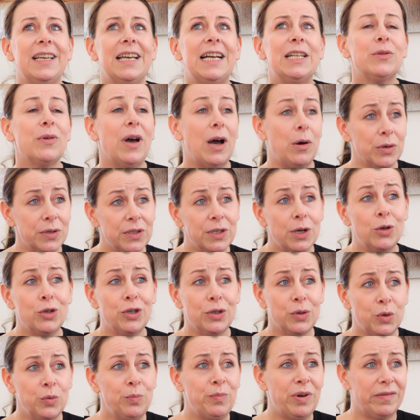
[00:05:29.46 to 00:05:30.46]
Also Austausch
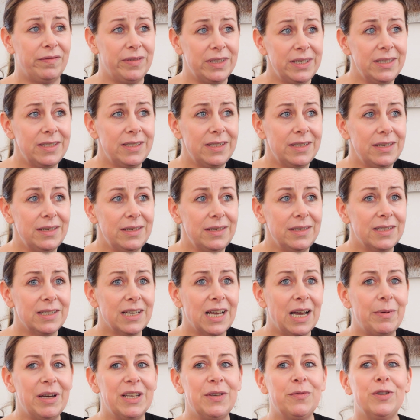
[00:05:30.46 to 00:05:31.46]
ist super wichtig,
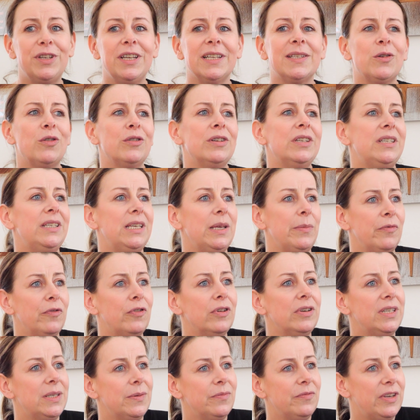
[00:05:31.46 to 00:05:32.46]
aber ich würde jetzt auch nicht jedem
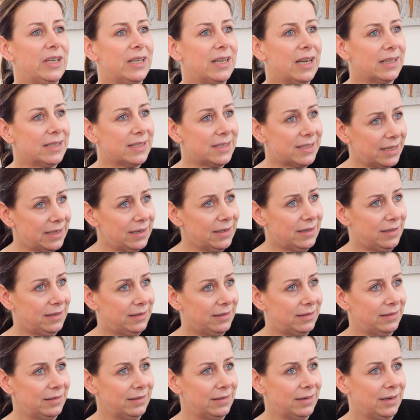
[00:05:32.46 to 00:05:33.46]
von diesem Weg
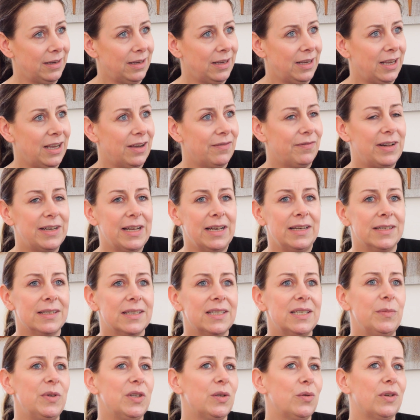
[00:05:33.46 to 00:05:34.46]
erzählen, weil dann ist
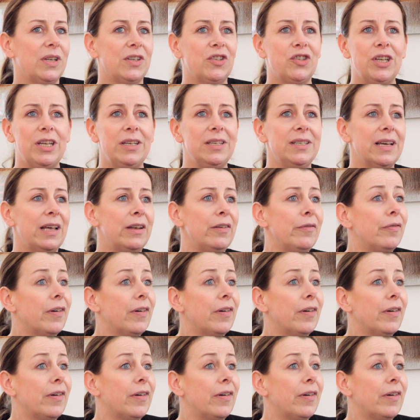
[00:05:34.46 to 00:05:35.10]
es nämlich so, dass ständig alle